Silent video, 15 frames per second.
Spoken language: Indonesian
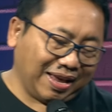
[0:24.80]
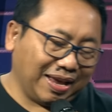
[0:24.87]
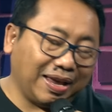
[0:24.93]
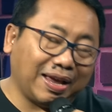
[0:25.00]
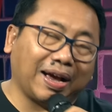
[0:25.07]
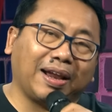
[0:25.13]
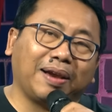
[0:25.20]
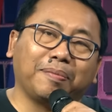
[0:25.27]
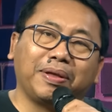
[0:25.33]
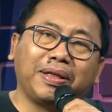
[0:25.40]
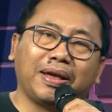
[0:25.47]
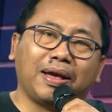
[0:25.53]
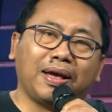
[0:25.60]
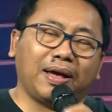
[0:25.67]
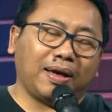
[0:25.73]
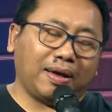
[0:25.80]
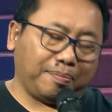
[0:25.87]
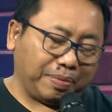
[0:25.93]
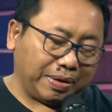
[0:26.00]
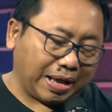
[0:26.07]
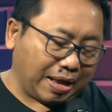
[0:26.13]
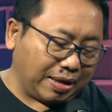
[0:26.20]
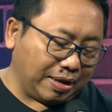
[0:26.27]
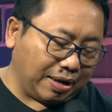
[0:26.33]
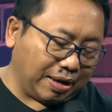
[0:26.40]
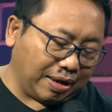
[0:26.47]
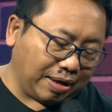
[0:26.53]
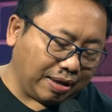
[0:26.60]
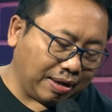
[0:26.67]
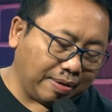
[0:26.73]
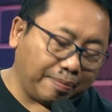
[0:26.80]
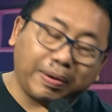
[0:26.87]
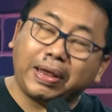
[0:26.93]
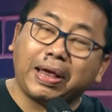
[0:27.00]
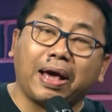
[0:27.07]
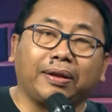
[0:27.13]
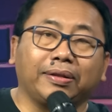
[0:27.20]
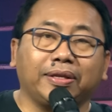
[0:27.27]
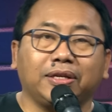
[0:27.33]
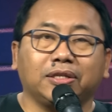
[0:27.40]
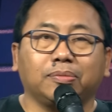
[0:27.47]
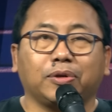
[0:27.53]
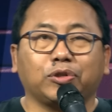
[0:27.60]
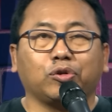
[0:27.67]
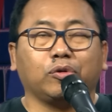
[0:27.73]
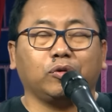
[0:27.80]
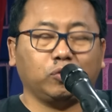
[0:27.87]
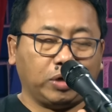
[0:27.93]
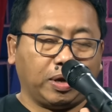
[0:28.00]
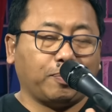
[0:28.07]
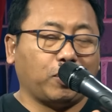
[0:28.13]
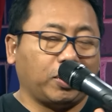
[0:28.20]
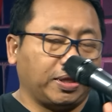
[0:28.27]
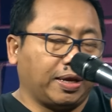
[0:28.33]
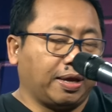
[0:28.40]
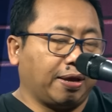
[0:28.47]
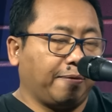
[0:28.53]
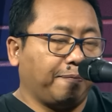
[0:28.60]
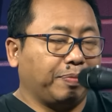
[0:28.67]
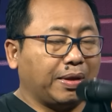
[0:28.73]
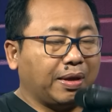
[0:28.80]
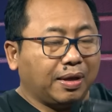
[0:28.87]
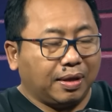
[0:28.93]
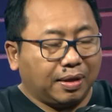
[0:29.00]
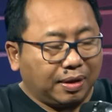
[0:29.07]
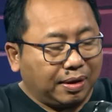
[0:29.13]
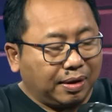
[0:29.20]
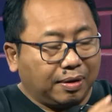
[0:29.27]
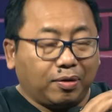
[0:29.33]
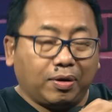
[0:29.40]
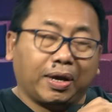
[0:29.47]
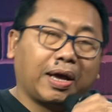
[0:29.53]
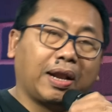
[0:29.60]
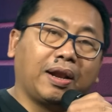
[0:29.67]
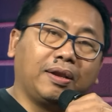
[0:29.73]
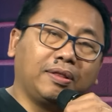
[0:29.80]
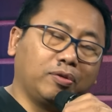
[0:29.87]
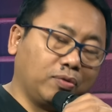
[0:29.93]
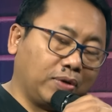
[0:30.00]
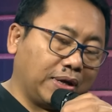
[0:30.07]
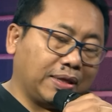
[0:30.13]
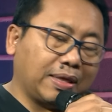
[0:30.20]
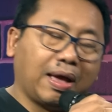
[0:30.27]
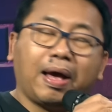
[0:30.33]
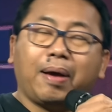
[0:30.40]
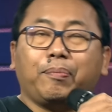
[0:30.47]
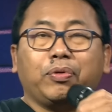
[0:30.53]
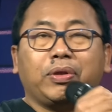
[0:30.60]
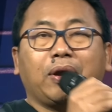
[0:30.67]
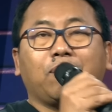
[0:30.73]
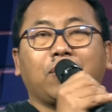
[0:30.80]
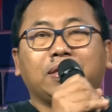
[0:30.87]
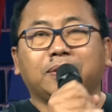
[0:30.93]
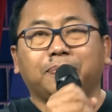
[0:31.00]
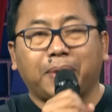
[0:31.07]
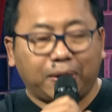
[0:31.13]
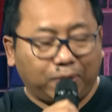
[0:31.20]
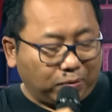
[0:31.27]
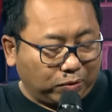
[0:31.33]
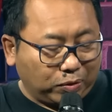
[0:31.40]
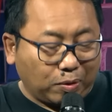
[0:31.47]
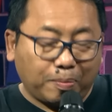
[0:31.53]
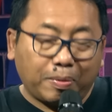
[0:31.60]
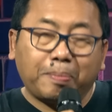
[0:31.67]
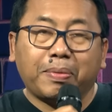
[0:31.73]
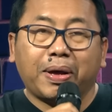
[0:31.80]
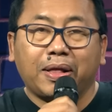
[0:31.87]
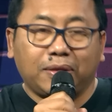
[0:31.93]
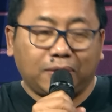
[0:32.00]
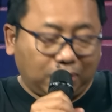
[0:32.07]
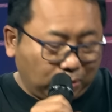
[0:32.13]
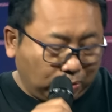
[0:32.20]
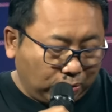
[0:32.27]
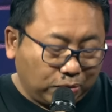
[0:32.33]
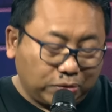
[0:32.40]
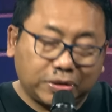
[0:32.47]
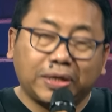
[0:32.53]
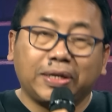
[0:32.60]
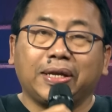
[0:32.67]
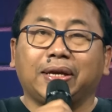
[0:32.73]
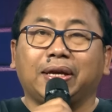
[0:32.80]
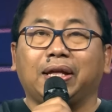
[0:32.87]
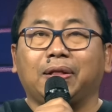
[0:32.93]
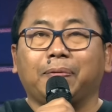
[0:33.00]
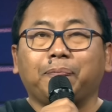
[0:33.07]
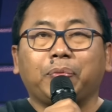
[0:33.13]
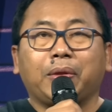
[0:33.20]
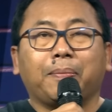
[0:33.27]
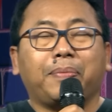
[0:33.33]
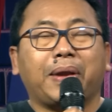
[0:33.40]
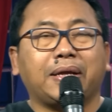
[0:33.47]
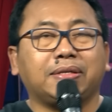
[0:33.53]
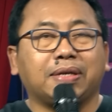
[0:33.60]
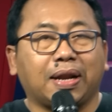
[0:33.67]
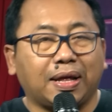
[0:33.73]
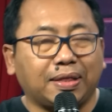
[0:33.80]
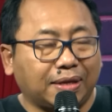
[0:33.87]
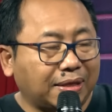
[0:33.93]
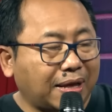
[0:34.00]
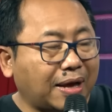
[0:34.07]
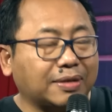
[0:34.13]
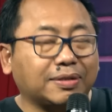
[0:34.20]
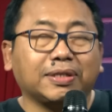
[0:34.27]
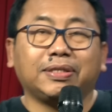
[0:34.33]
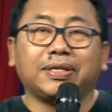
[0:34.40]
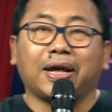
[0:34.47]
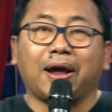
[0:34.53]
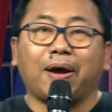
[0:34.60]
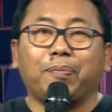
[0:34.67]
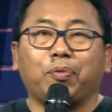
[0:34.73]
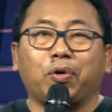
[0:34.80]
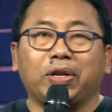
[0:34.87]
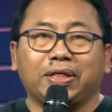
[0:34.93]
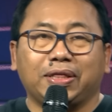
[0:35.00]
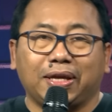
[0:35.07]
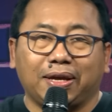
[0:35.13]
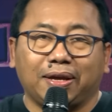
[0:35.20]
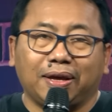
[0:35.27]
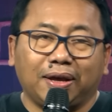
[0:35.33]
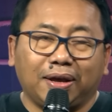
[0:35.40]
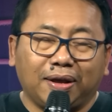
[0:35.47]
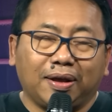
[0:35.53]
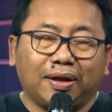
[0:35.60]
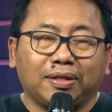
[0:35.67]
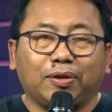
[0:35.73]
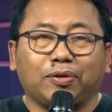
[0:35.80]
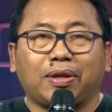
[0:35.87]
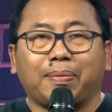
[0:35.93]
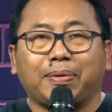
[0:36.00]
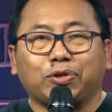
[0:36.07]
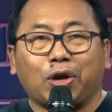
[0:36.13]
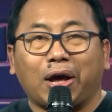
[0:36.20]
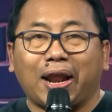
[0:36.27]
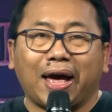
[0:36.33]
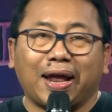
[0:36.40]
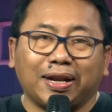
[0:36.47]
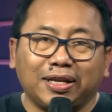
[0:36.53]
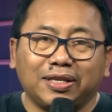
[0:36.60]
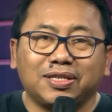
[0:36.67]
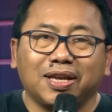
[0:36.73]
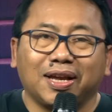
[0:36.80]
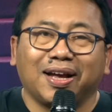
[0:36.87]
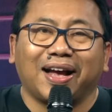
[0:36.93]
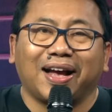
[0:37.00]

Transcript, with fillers: Ya karena banyak penyanyi, banyak artis masuk dunia politik ya. Oleh karena itu kita punya kewajiban untuk membantu sedikit pelajaran tentang sejarah politik, terutama soal Anies.